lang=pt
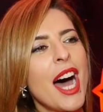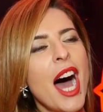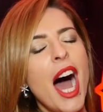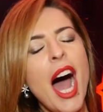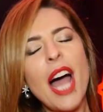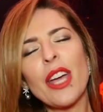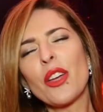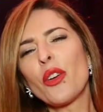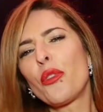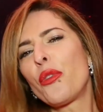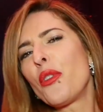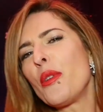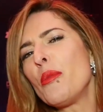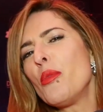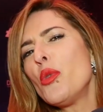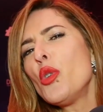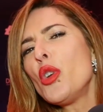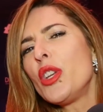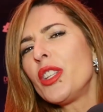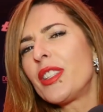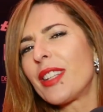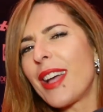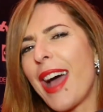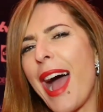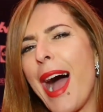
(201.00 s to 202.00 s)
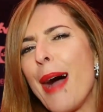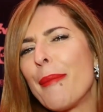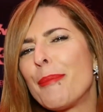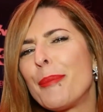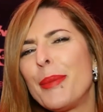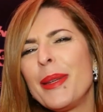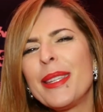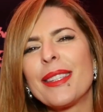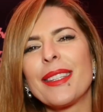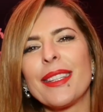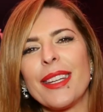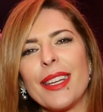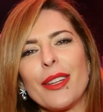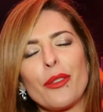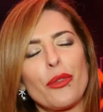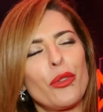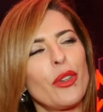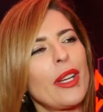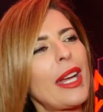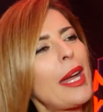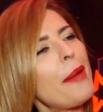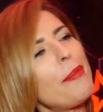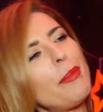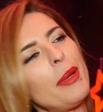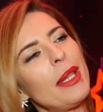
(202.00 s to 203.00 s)
Ah, eu fui muito rápida,
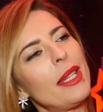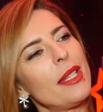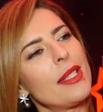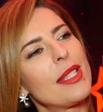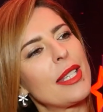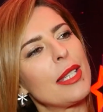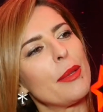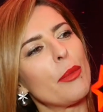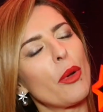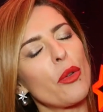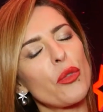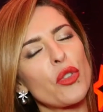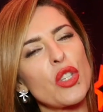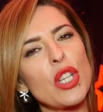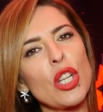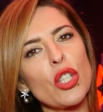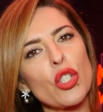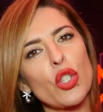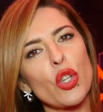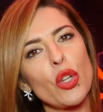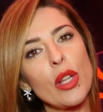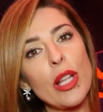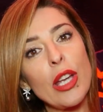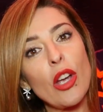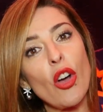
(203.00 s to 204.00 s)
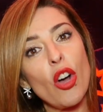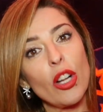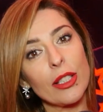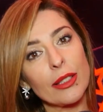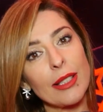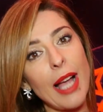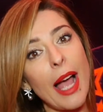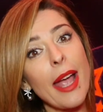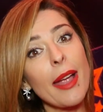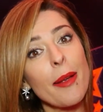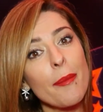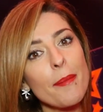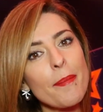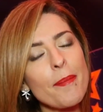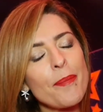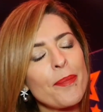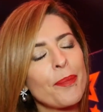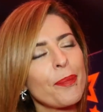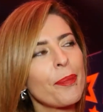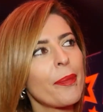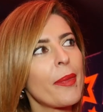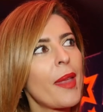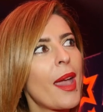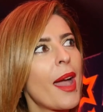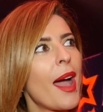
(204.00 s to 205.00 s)
fui rapidíssima. vestidos que li ontem
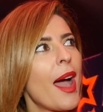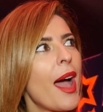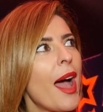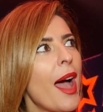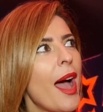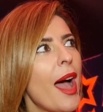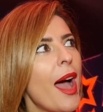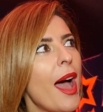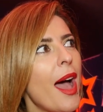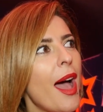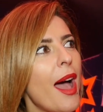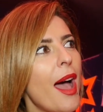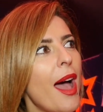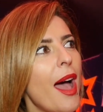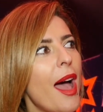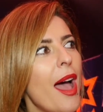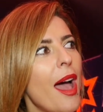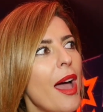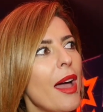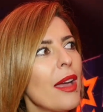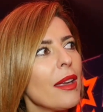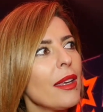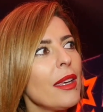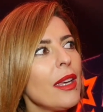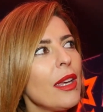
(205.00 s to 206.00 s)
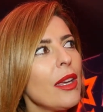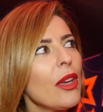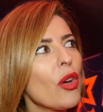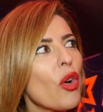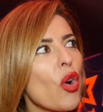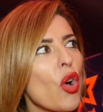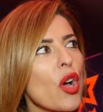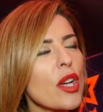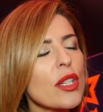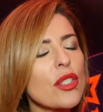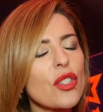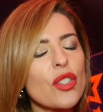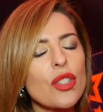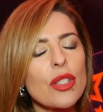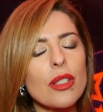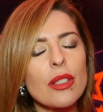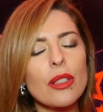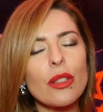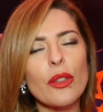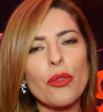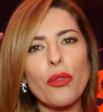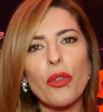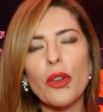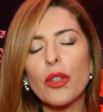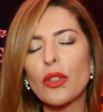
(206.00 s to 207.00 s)
uh, e
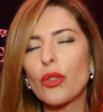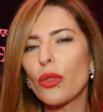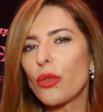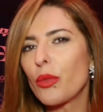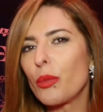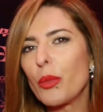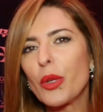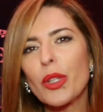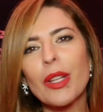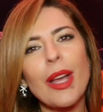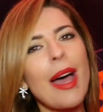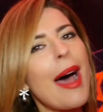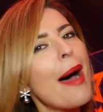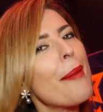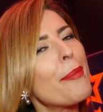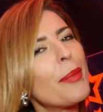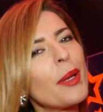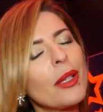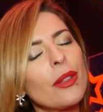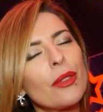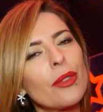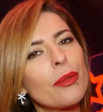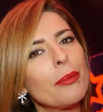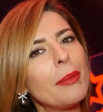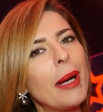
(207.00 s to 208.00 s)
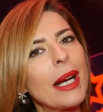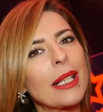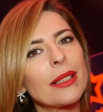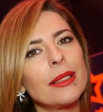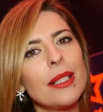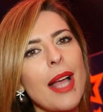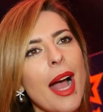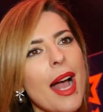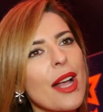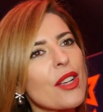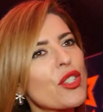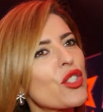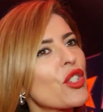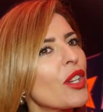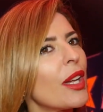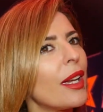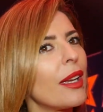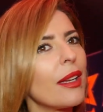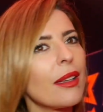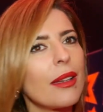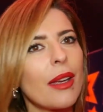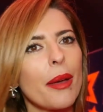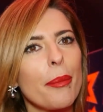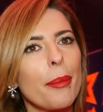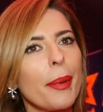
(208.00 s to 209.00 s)
hoje foi tudo muito rápido.
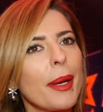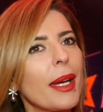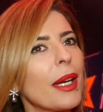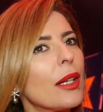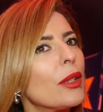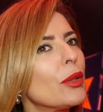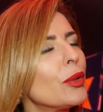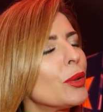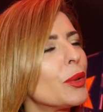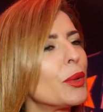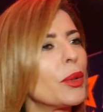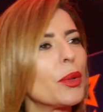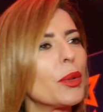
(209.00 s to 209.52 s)
Maquilhagem, cabelo,